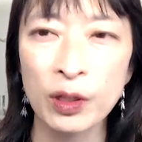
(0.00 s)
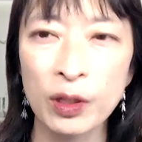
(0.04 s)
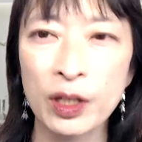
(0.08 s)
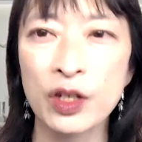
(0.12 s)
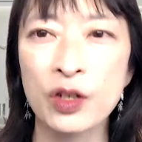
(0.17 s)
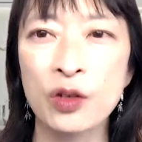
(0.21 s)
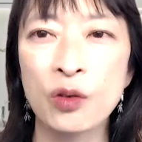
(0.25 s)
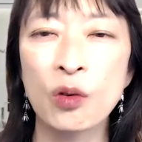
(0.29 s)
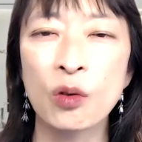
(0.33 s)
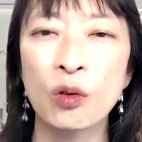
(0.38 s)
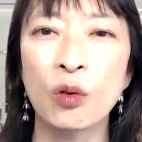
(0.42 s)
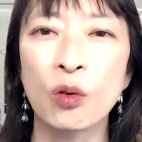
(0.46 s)
これ
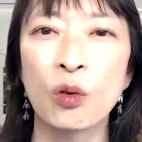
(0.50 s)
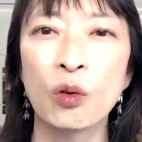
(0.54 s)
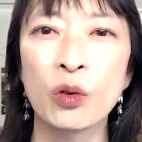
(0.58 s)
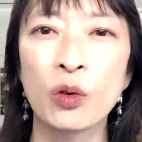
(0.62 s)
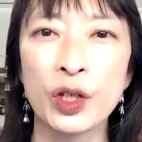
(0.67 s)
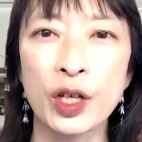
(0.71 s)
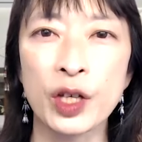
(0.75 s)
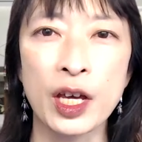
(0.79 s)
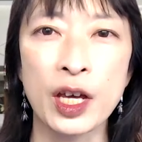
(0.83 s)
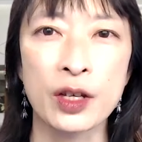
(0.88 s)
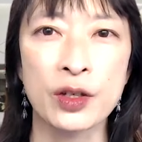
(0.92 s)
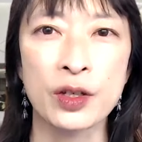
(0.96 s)
すごく多
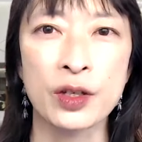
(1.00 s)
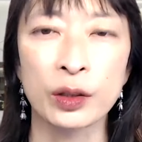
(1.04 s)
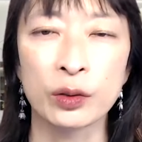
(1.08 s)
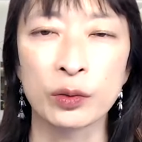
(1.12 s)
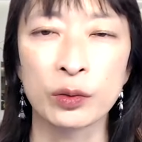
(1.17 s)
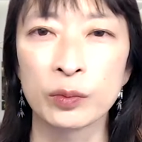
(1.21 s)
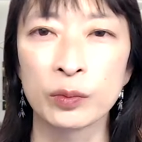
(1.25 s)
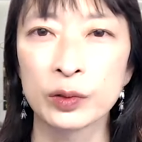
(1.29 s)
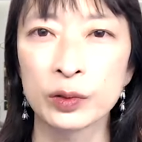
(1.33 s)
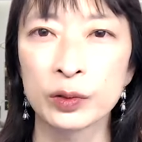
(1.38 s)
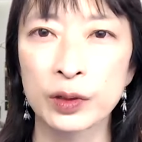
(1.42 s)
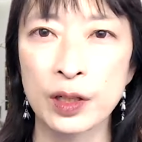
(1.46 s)
いケースだ
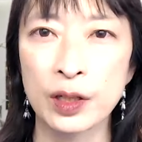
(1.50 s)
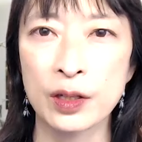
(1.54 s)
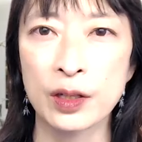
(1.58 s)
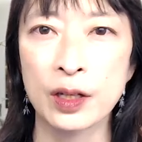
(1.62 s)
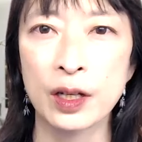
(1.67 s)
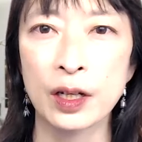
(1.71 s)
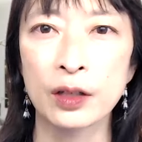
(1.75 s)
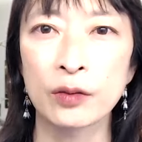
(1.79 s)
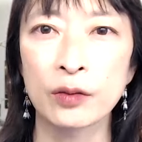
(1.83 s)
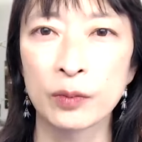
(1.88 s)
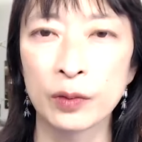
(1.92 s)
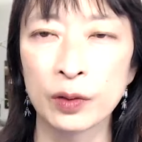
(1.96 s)
と思うんです
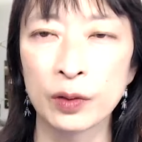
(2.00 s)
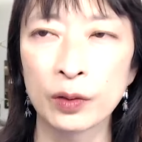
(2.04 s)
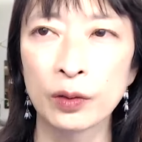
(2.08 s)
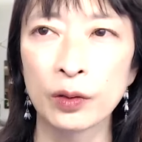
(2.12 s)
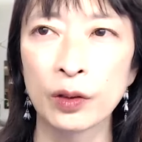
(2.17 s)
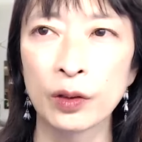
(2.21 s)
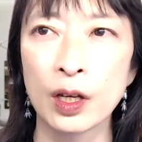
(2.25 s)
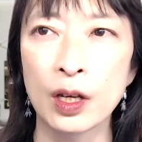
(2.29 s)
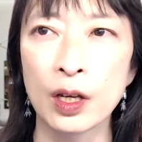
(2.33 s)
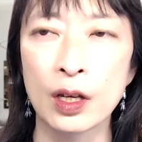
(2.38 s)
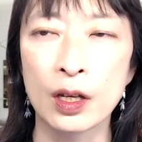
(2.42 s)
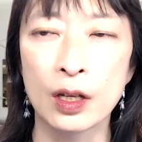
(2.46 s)
けれど
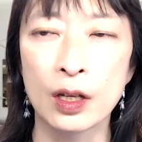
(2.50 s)
も、